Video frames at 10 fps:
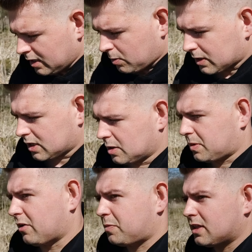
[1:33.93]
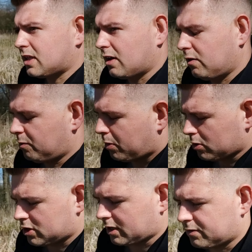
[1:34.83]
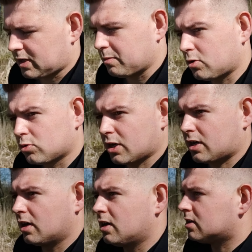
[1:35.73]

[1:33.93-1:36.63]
ładnie rybka wpięta w boczek, w sam różek,